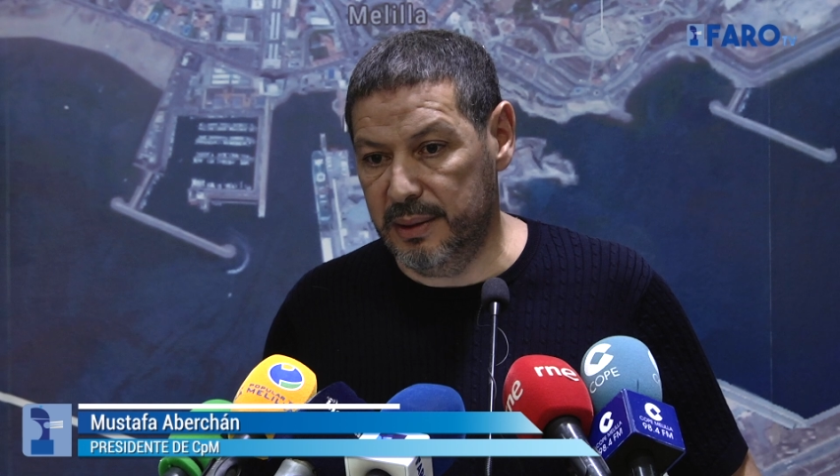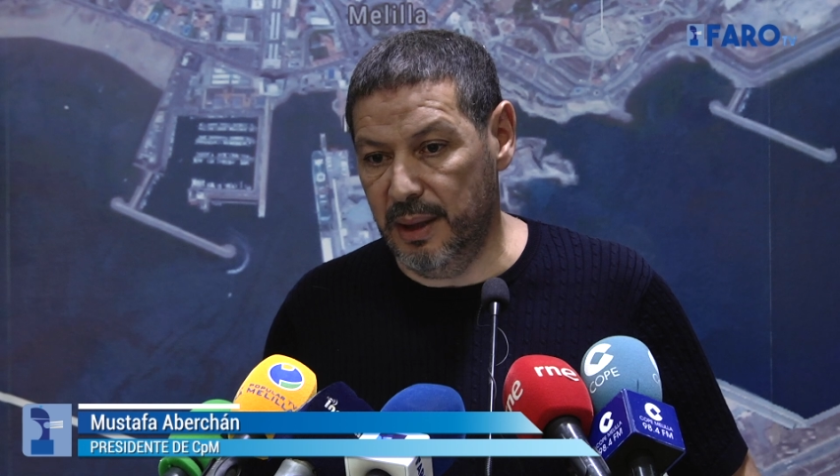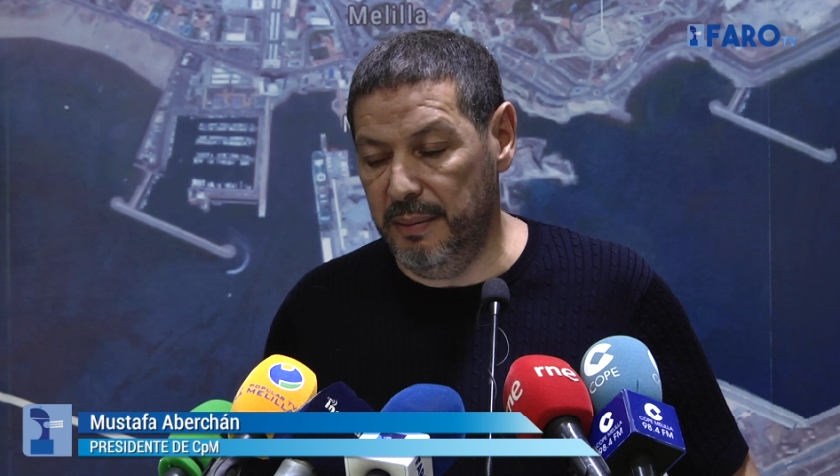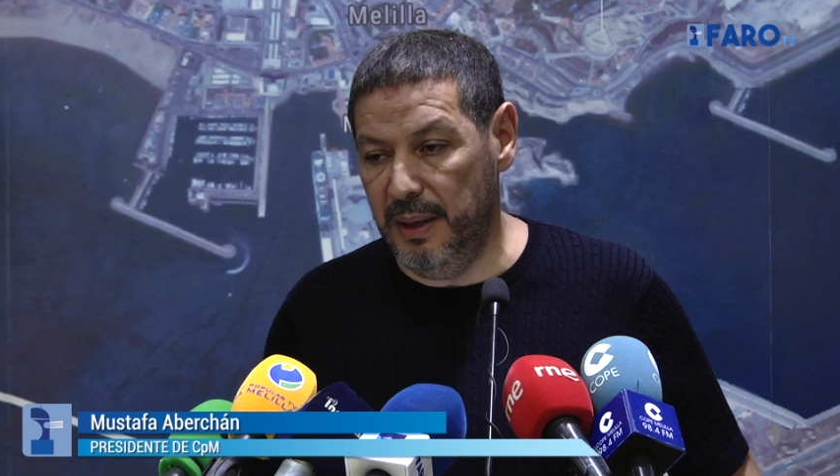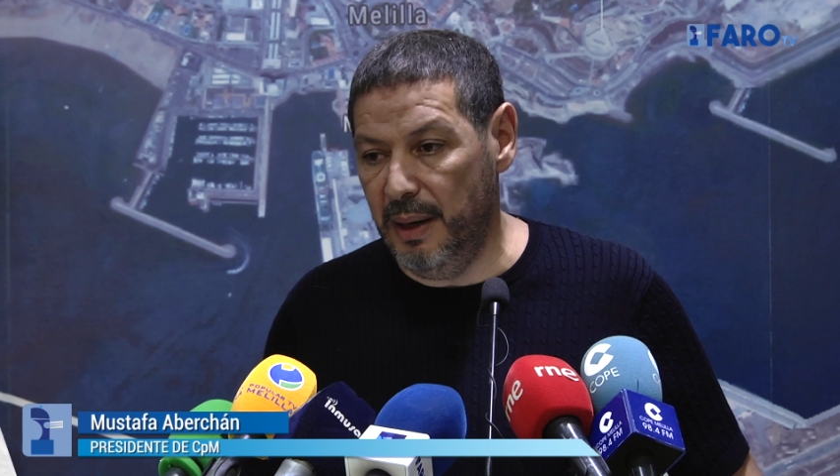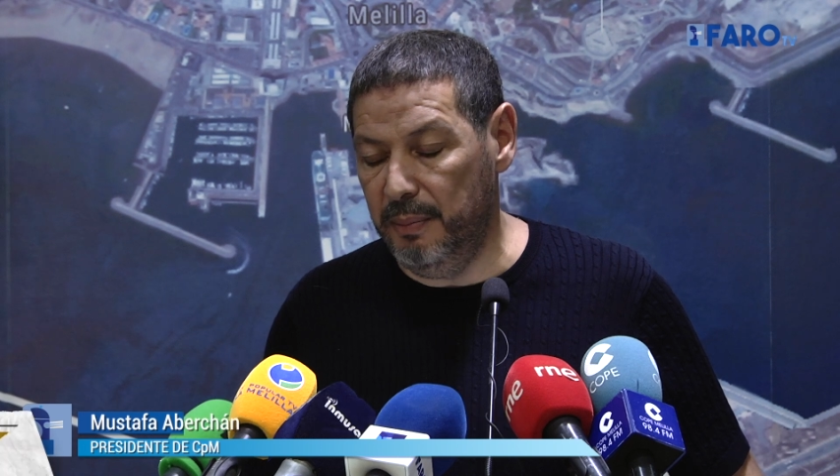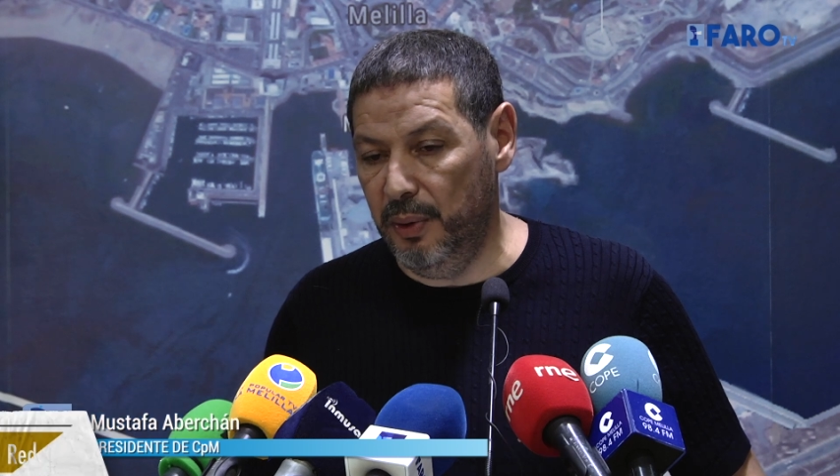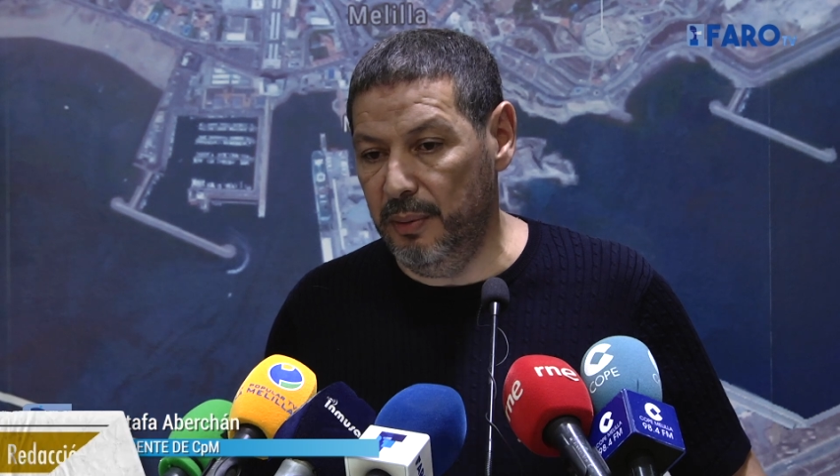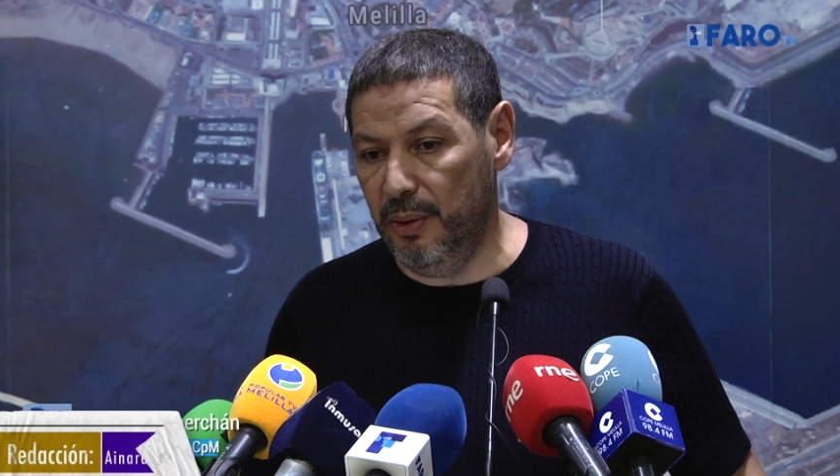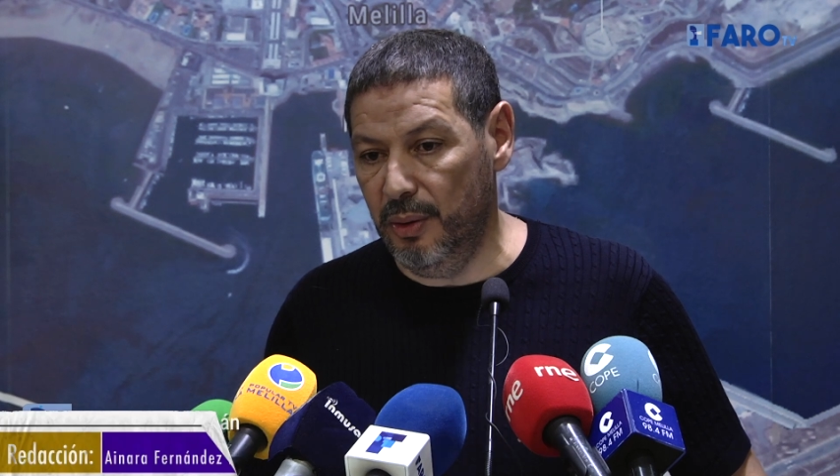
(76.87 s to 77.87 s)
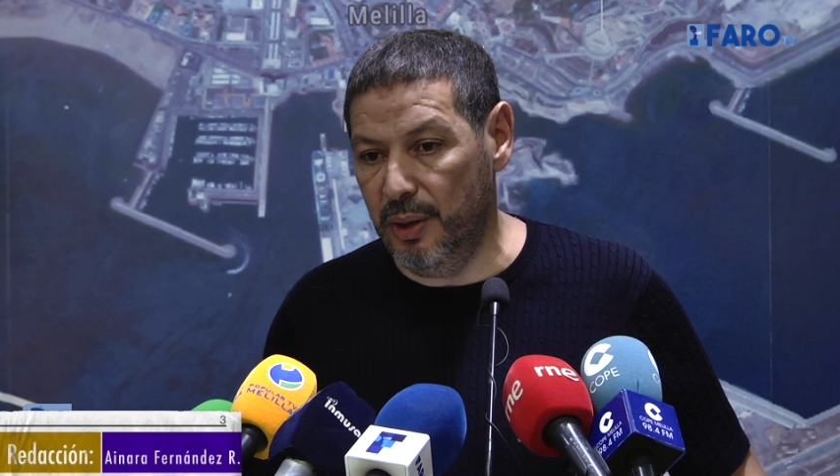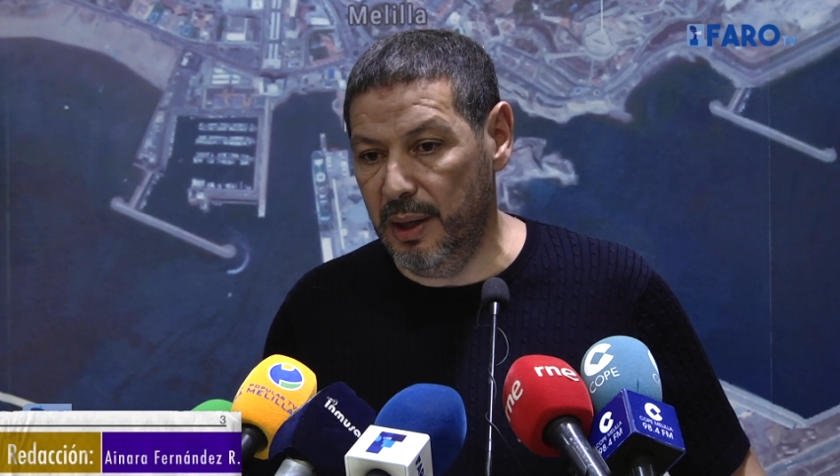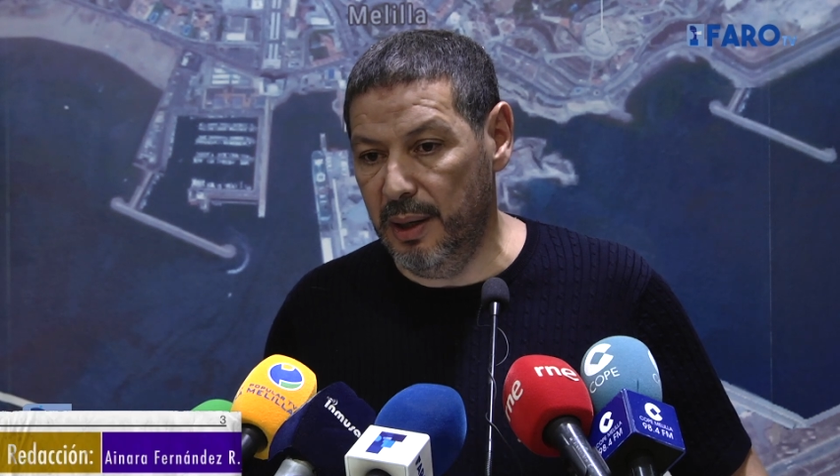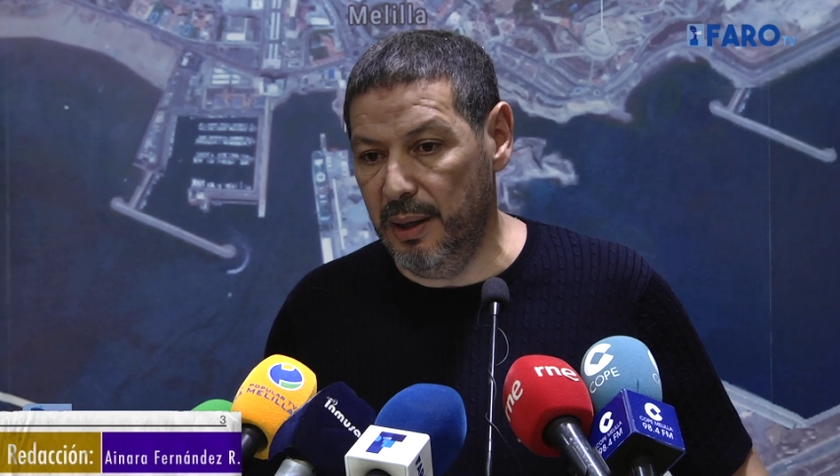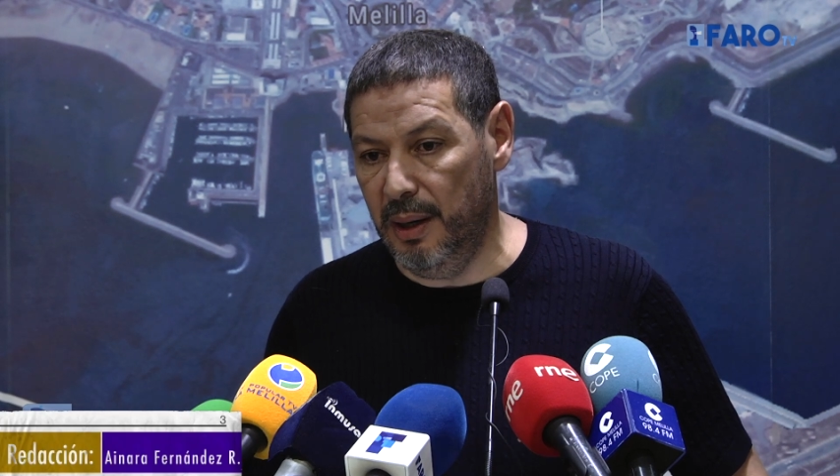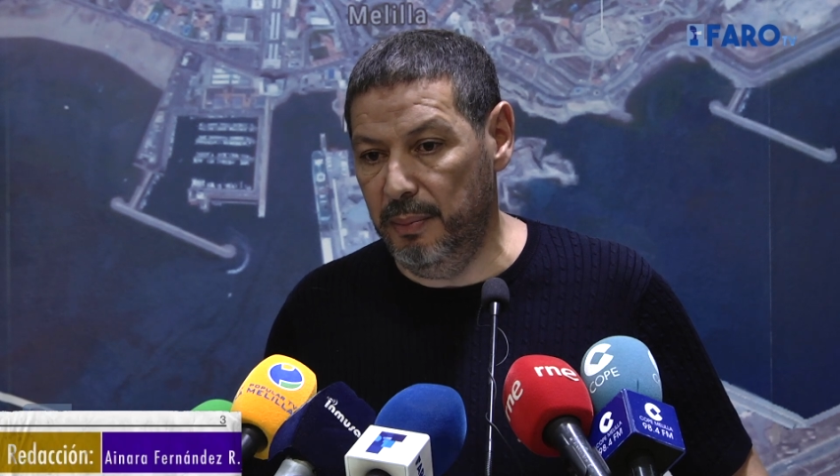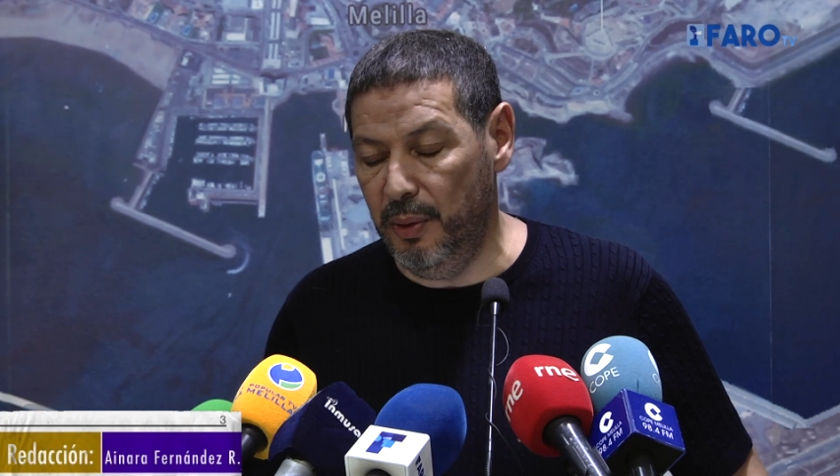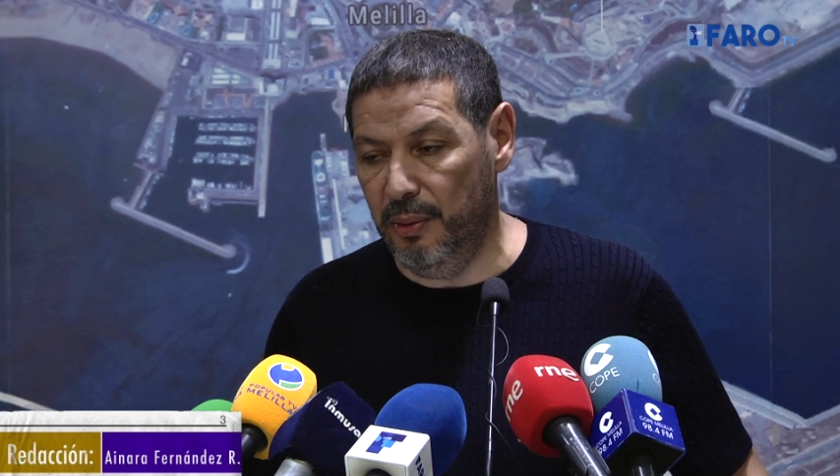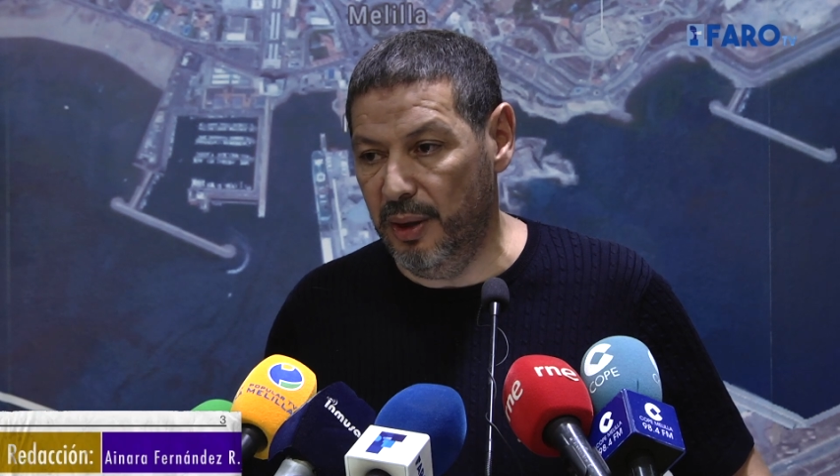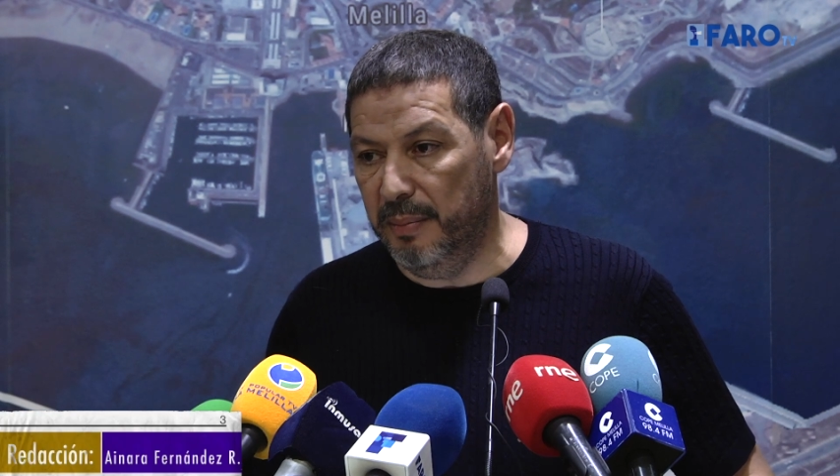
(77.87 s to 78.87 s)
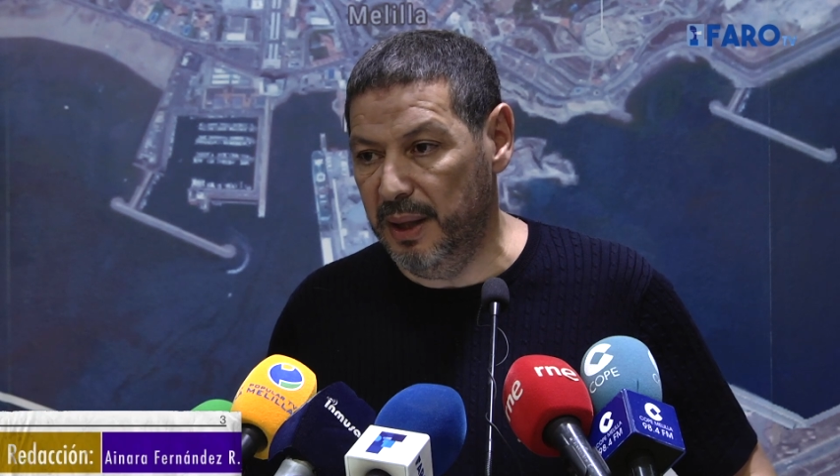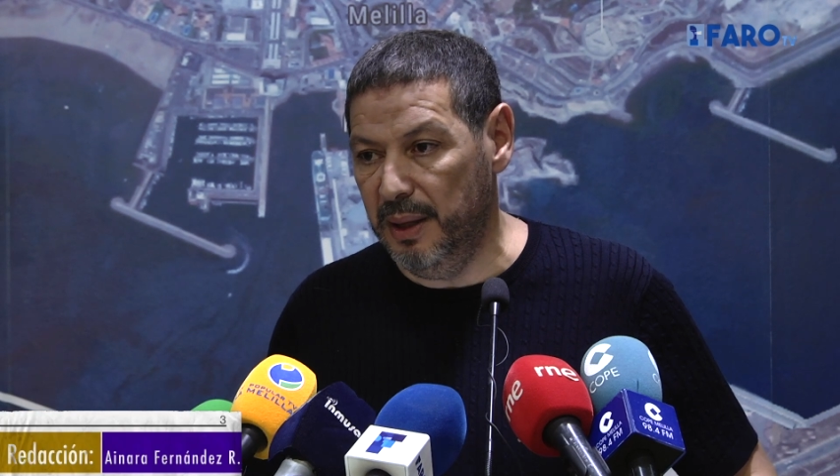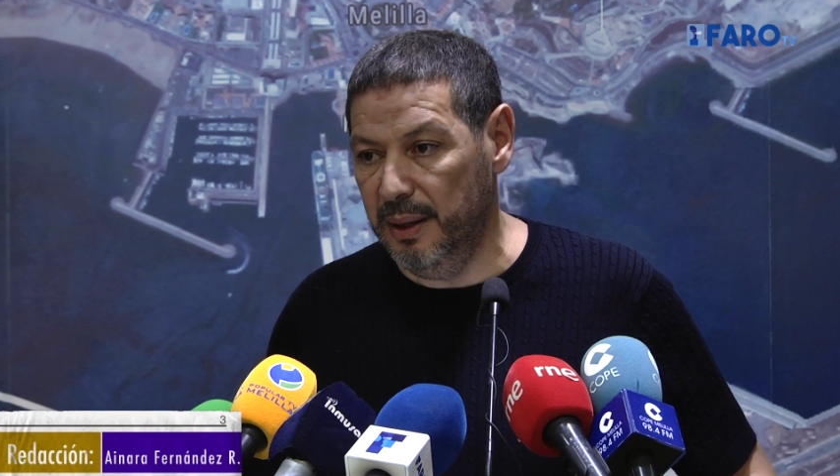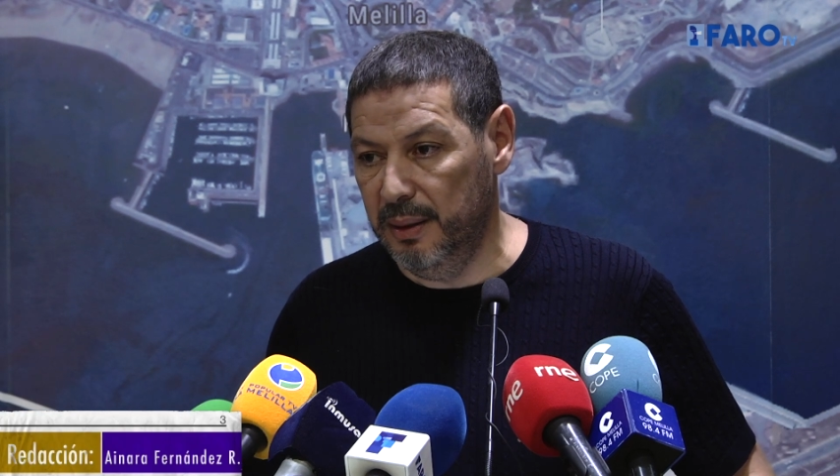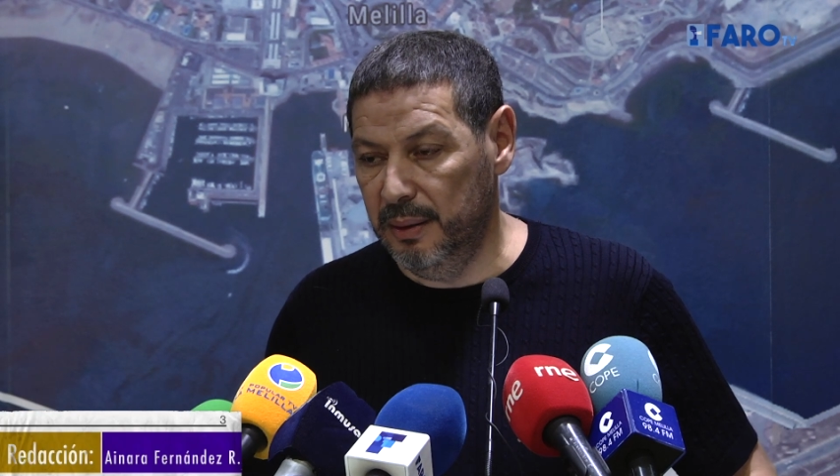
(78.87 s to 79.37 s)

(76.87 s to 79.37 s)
servir al pueblo lo que el pueblo demanda.